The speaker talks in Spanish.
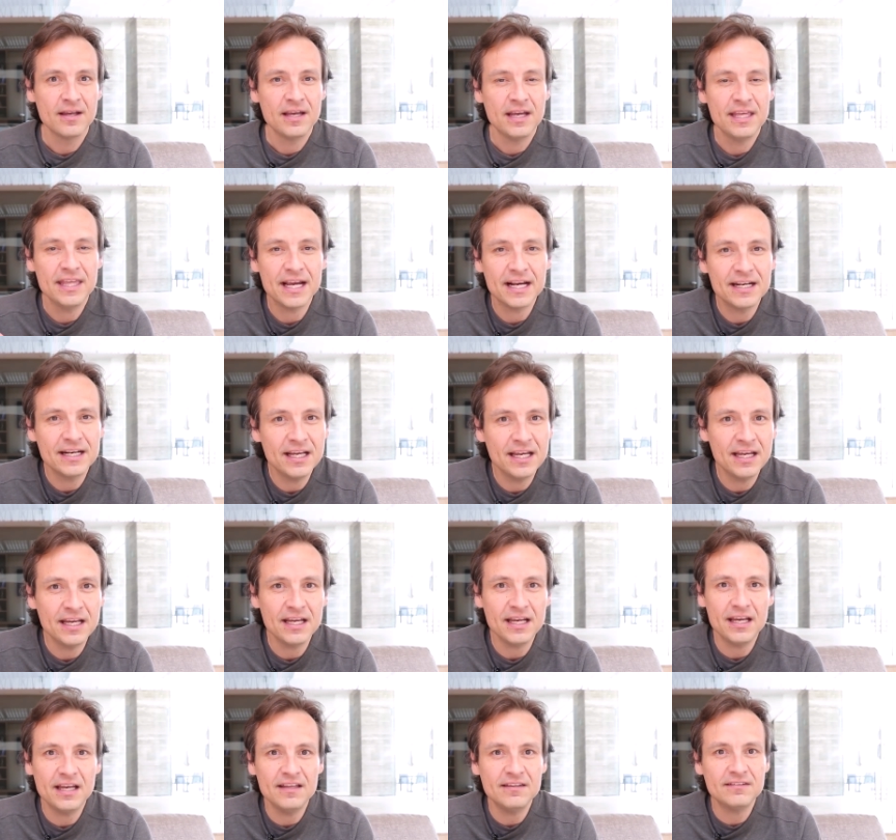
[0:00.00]
El acné
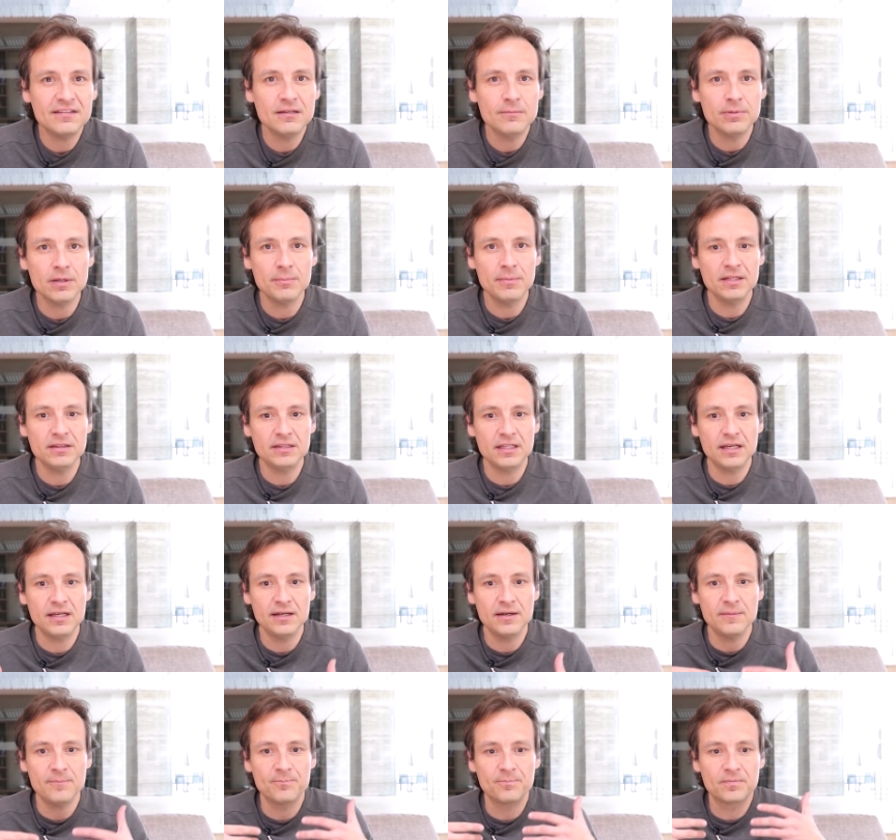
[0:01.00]
es
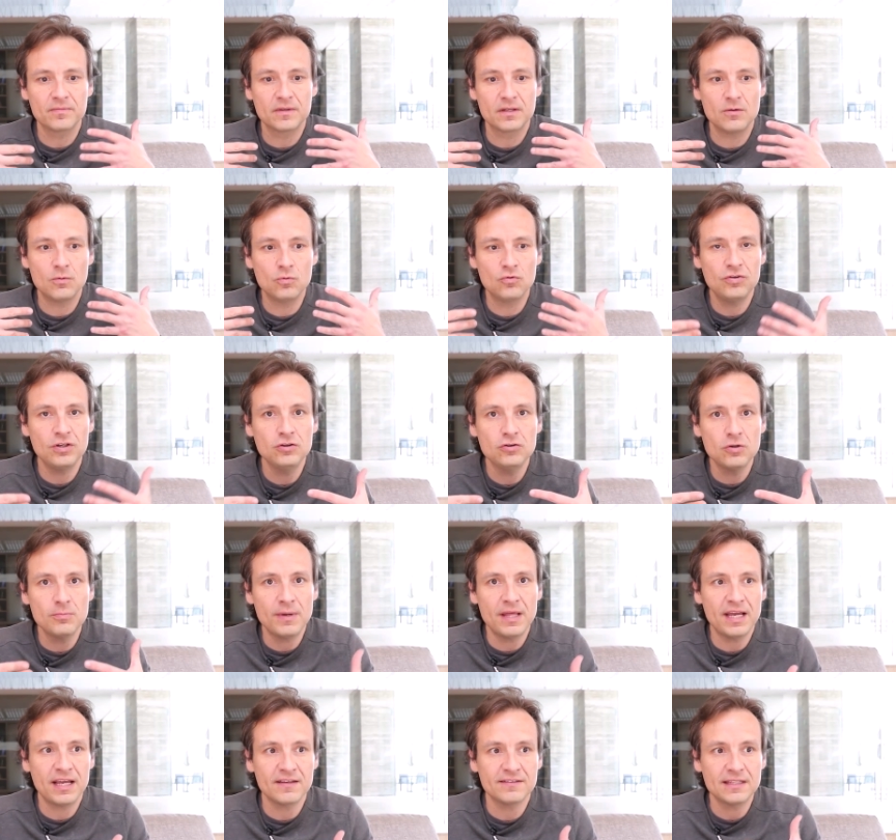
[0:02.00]
simplemente un
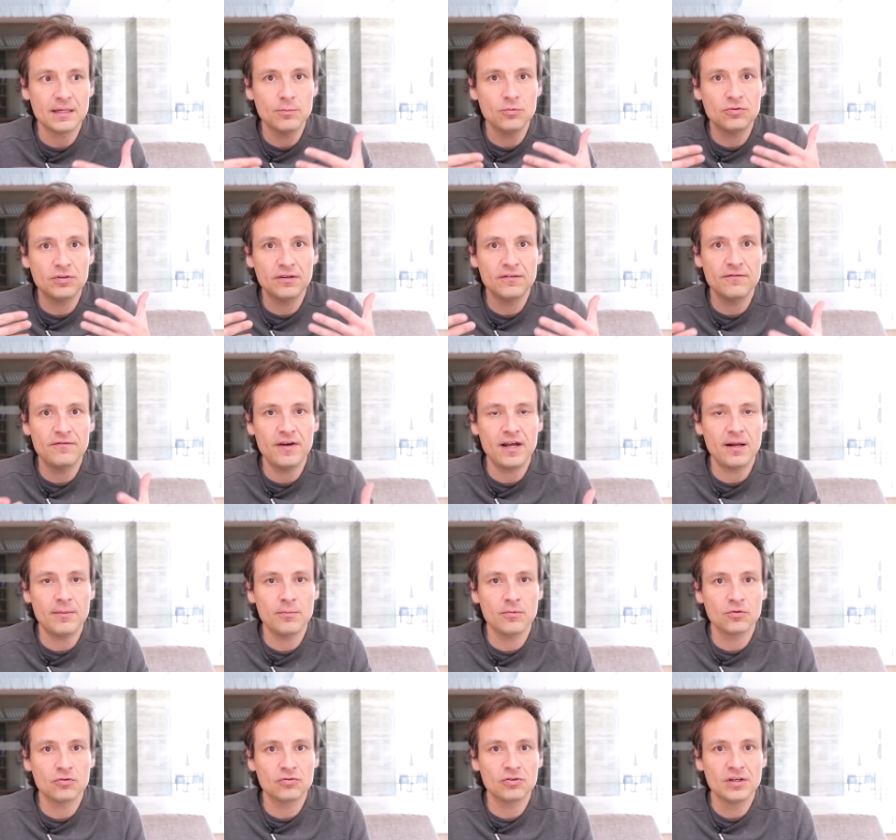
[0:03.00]
síntoma de que estamos
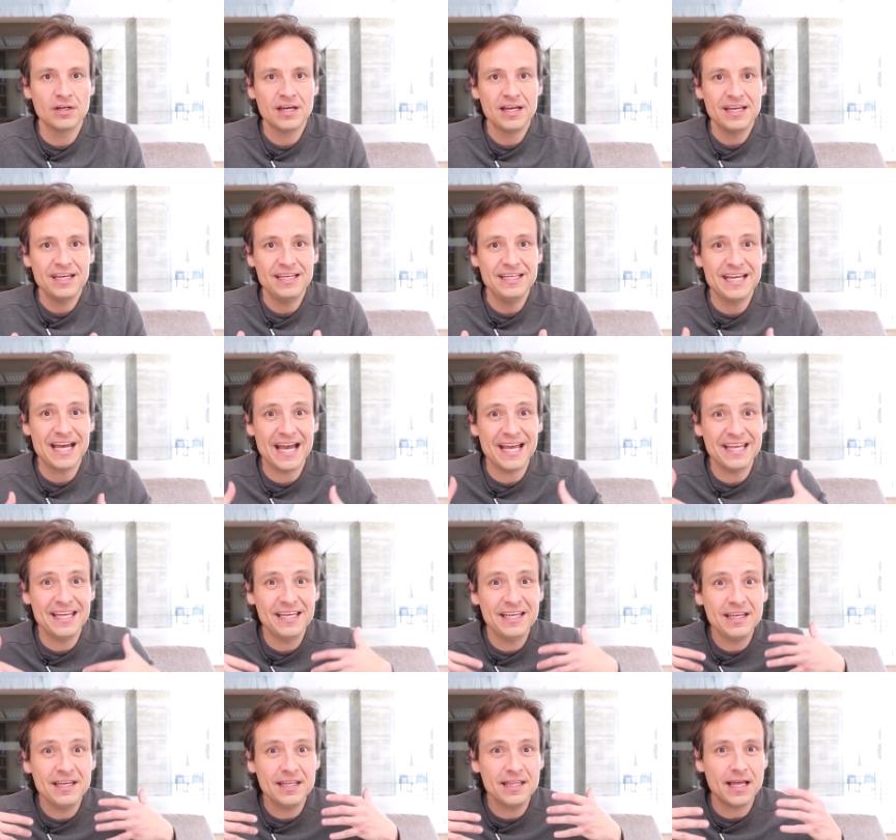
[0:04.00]
enfermos y
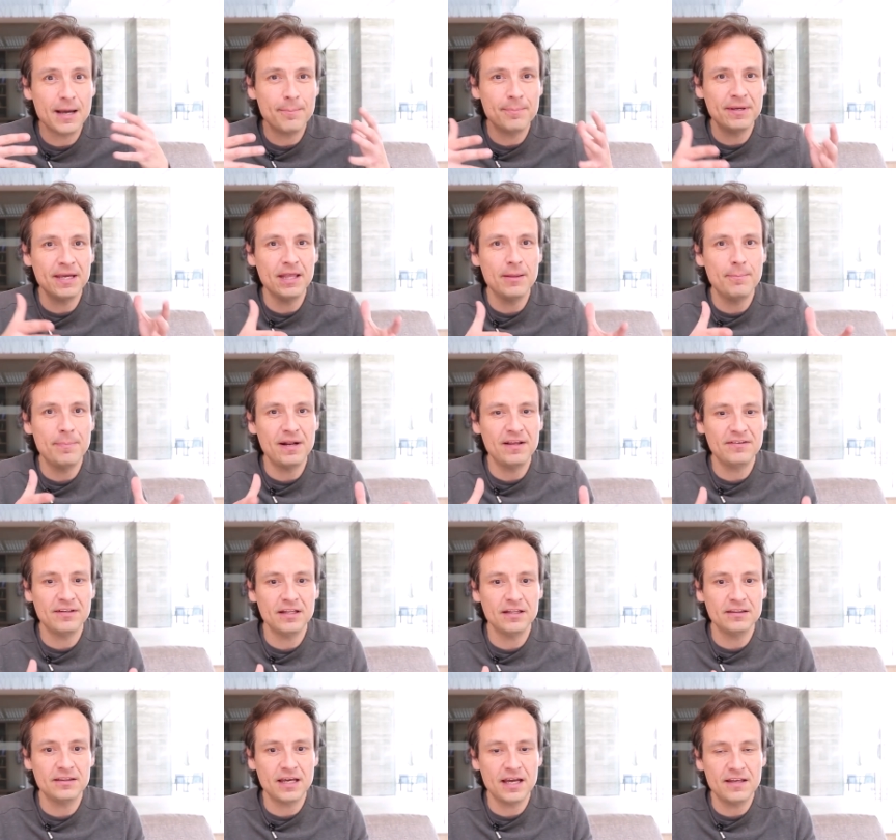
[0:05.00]
ahí la piel
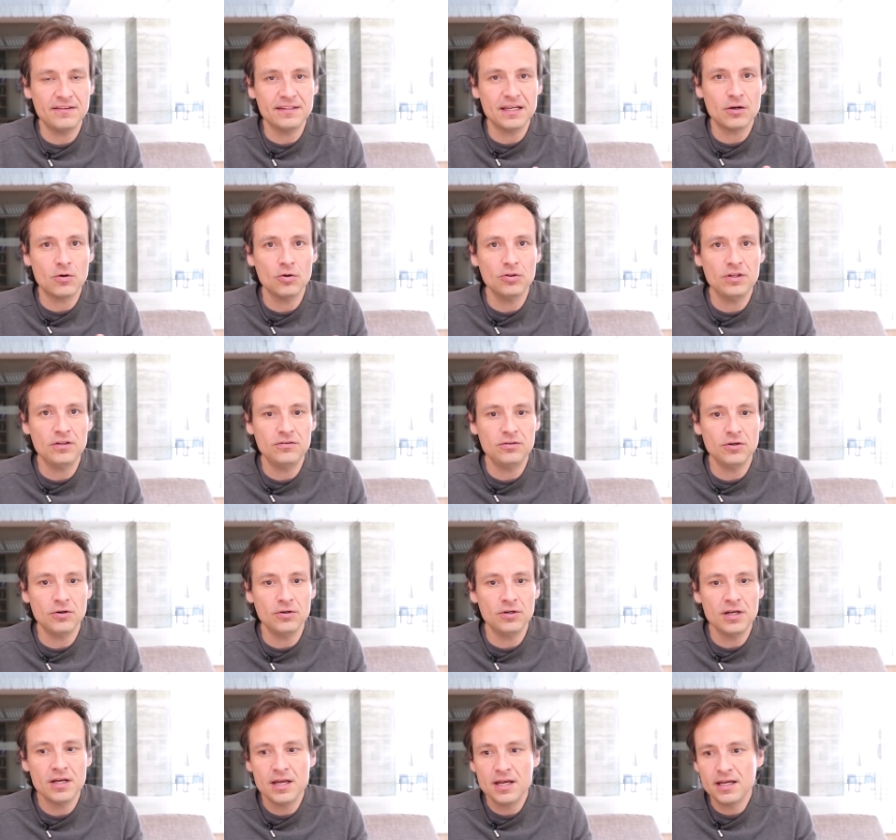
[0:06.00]
presenta esta
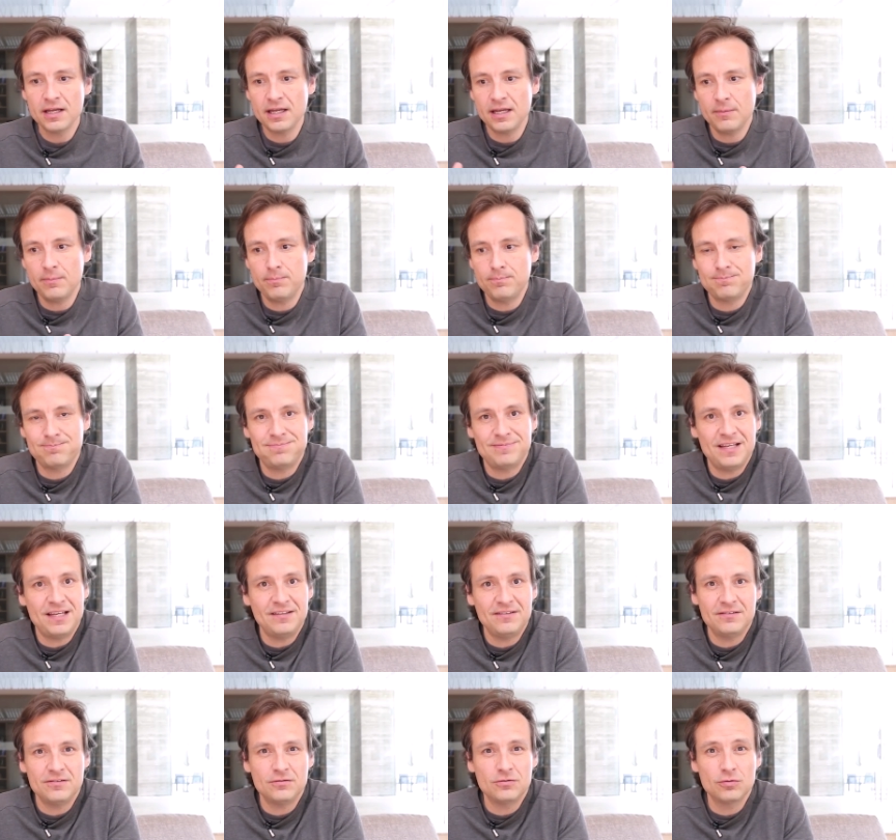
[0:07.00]
condición que
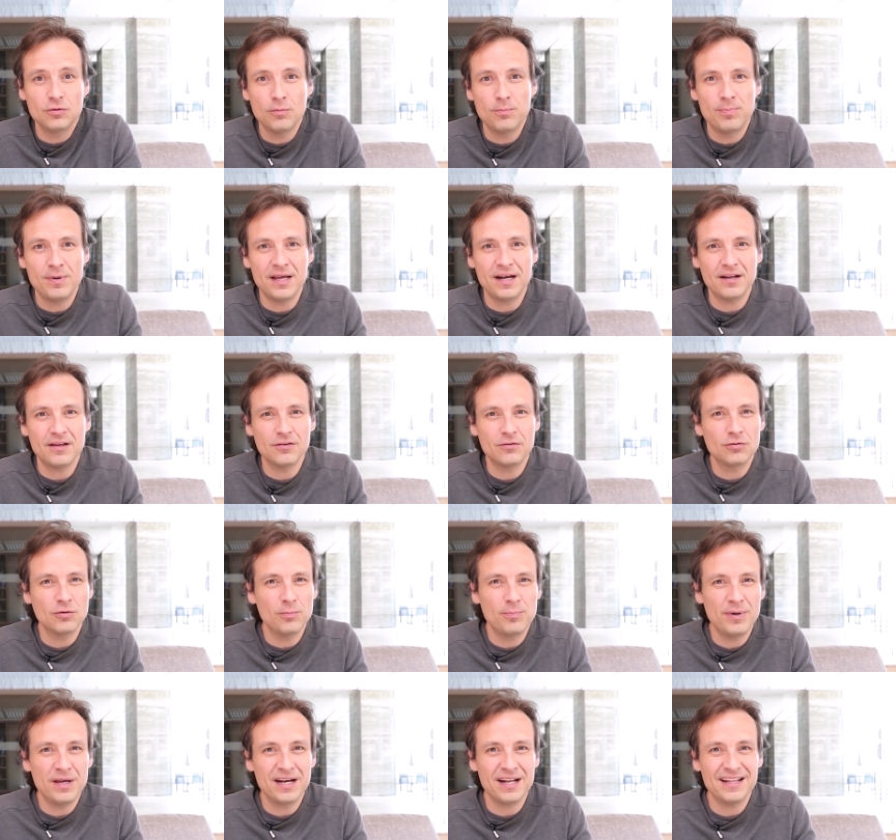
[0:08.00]
es súper,
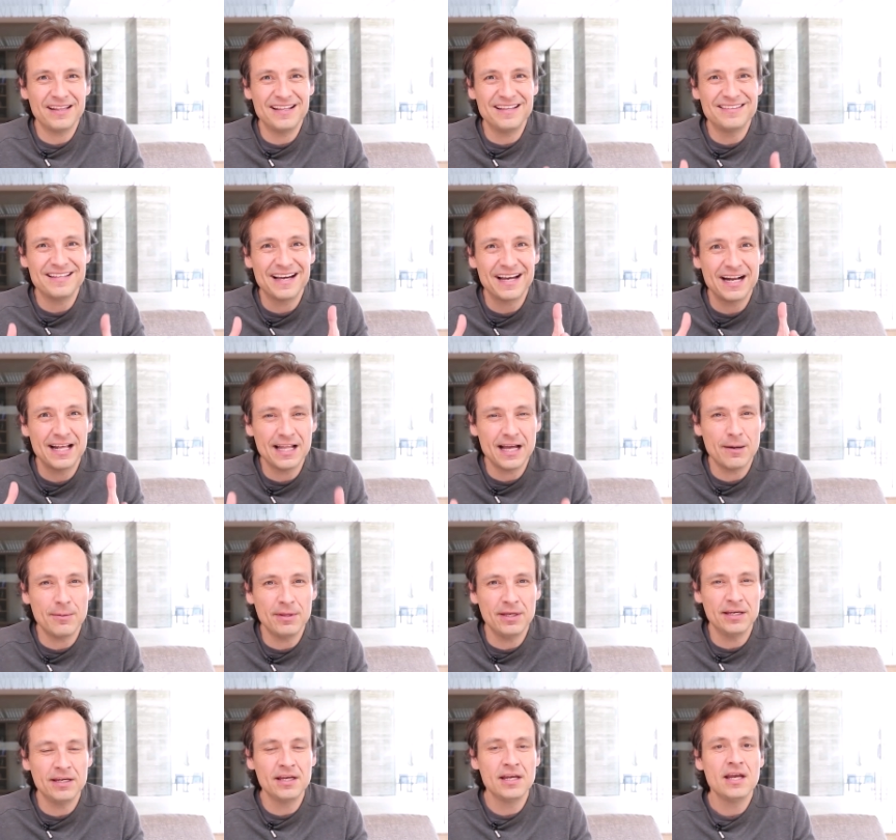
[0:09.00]
súper
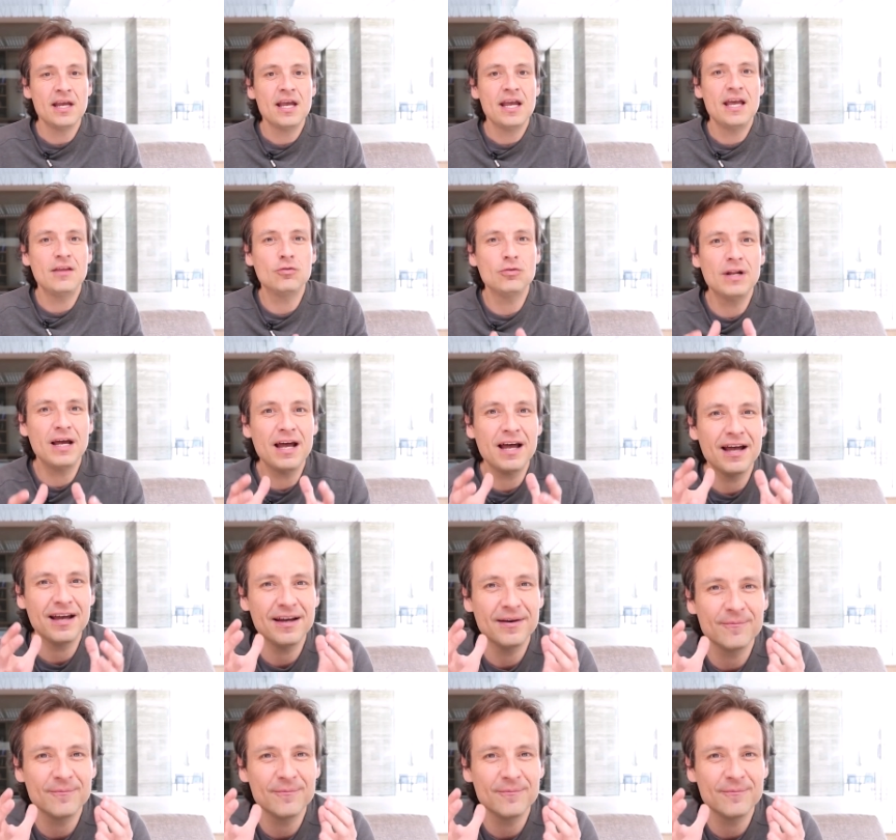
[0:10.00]
desagradable. Es una